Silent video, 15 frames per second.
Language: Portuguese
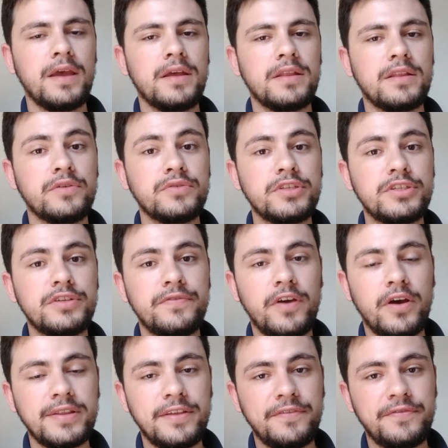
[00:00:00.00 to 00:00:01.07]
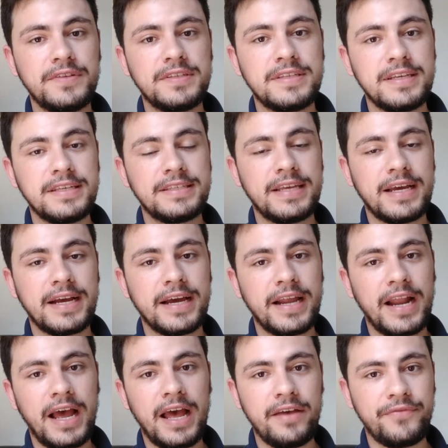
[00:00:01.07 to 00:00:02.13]
Então, se tiver uma deficiência
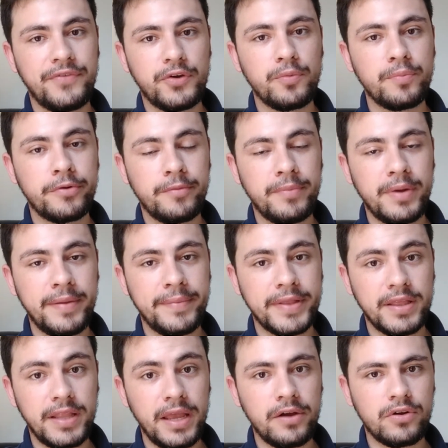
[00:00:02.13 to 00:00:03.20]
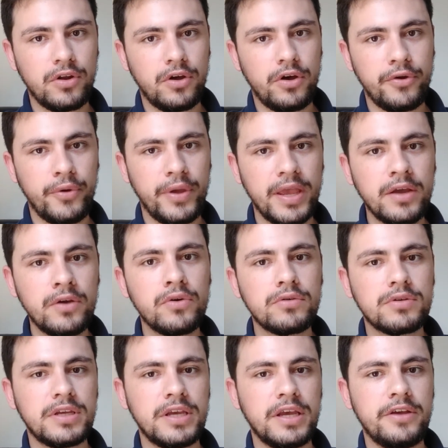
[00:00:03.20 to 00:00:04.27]
grave com problema de cloro em
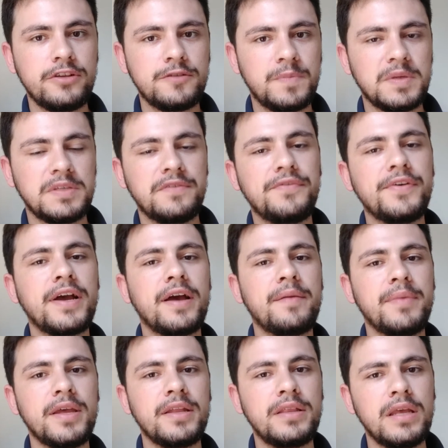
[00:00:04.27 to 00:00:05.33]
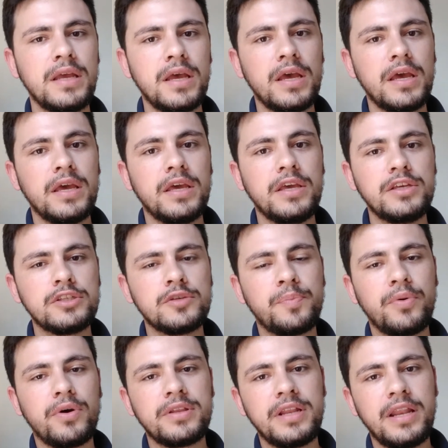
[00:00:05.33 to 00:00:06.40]
coqueiro especificamente, isso
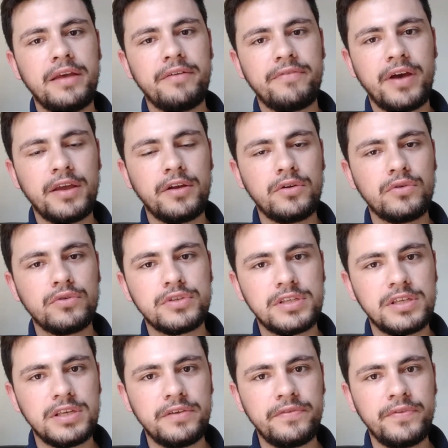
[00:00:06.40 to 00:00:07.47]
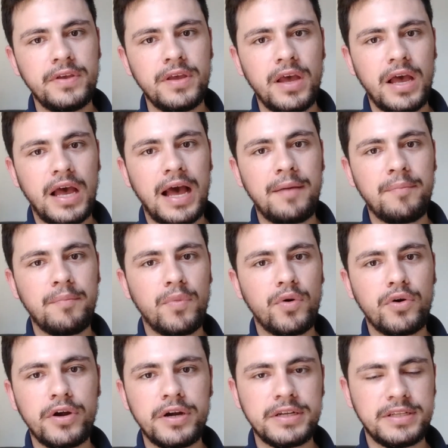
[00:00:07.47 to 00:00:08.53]
pode levar inclusive à
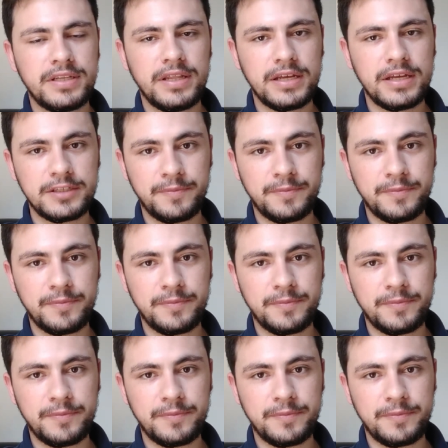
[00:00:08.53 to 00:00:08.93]
morte das